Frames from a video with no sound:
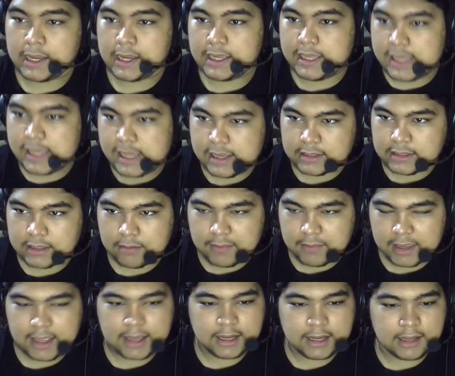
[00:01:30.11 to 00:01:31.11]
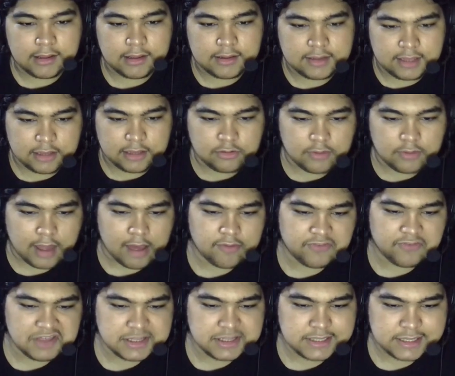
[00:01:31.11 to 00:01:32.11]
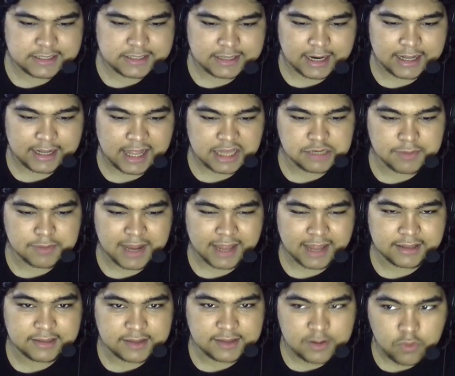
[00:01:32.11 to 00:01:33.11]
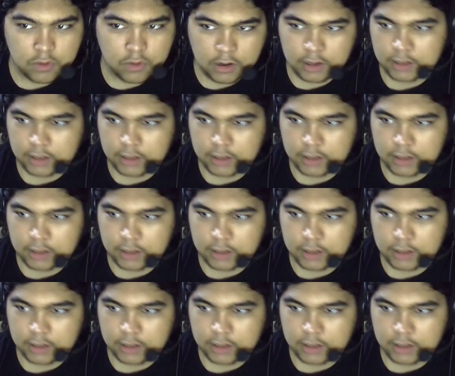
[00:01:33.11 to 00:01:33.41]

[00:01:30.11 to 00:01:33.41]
E também agradecendo a Feiticeira Escarlate Brasil,